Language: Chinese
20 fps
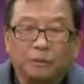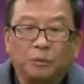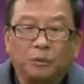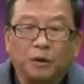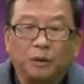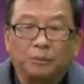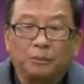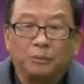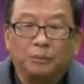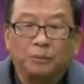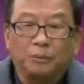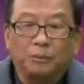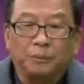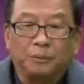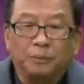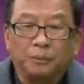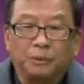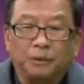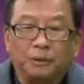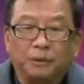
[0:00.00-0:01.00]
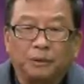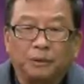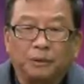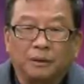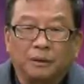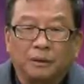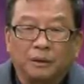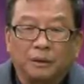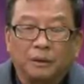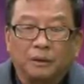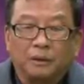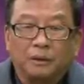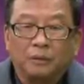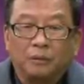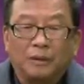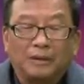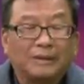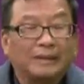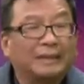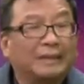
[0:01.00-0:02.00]
文化部一个
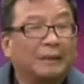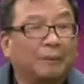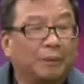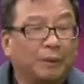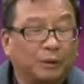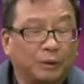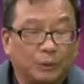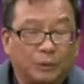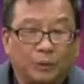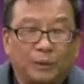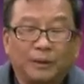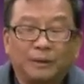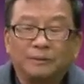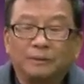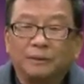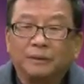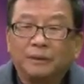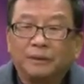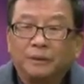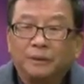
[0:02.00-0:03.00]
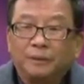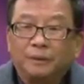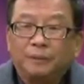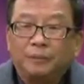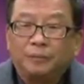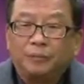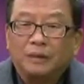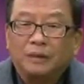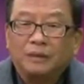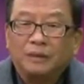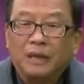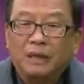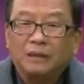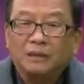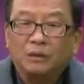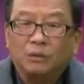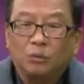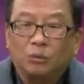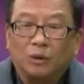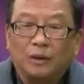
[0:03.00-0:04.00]
画家代表团。那当
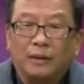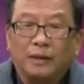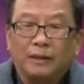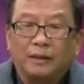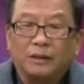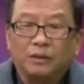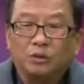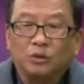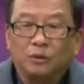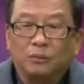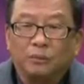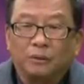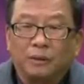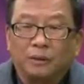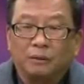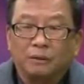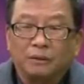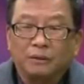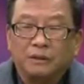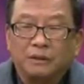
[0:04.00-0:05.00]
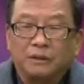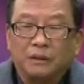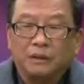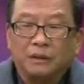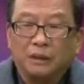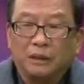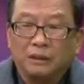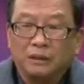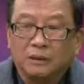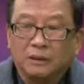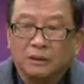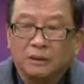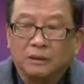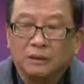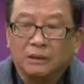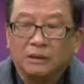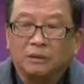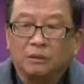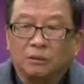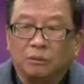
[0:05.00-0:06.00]
时我来的作品呢，我记得当时
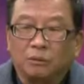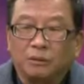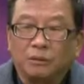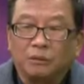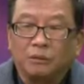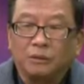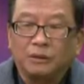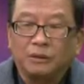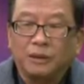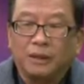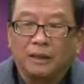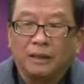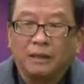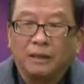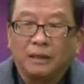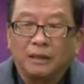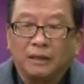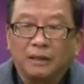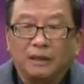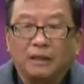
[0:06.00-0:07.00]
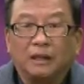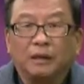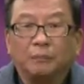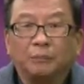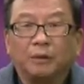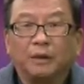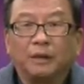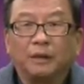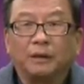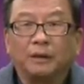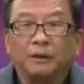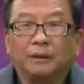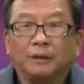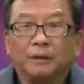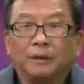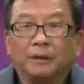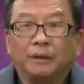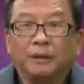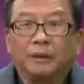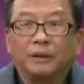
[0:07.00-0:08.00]
施总跟我讲：“你能不
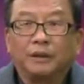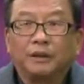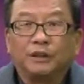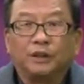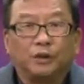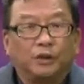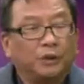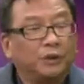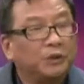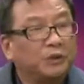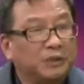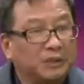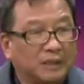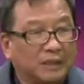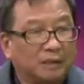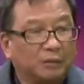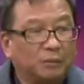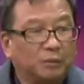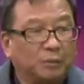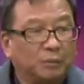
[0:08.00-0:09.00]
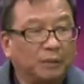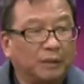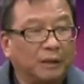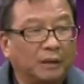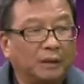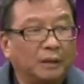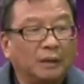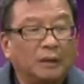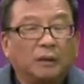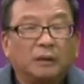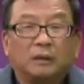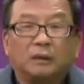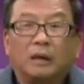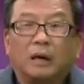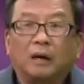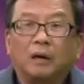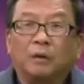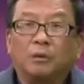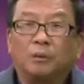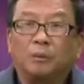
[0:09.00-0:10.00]
能？”有六十张作品，
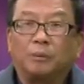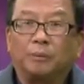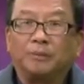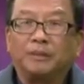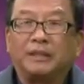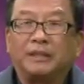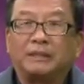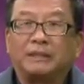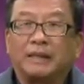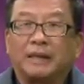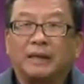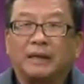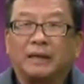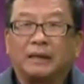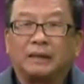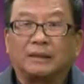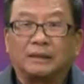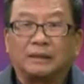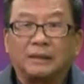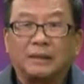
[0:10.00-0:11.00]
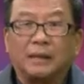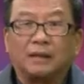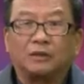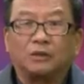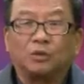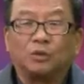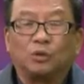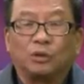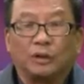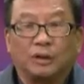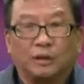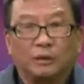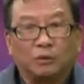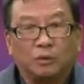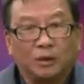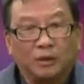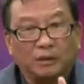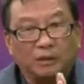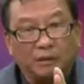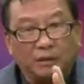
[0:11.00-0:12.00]
然后我们的展览是这样做的：
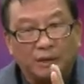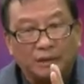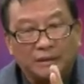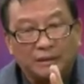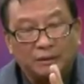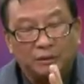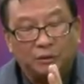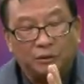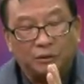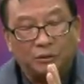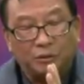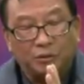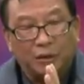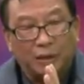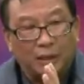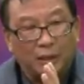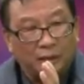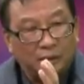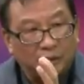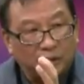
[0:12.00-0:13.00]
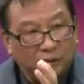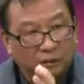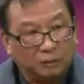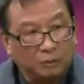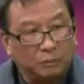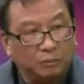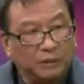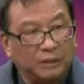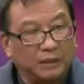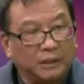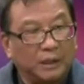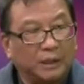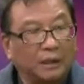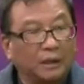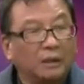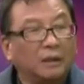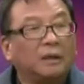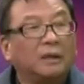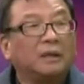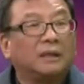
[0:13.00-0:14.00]
段章来戏曲文化是个独立的，
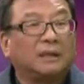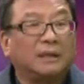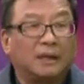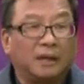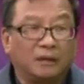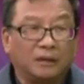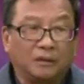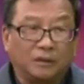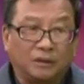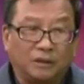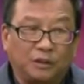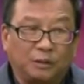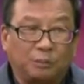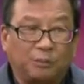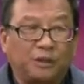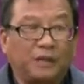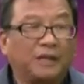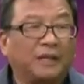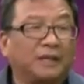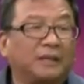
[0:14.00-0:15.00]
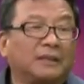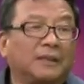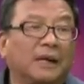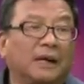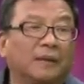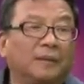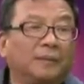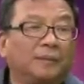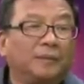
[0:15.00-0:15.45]
然后九名连长，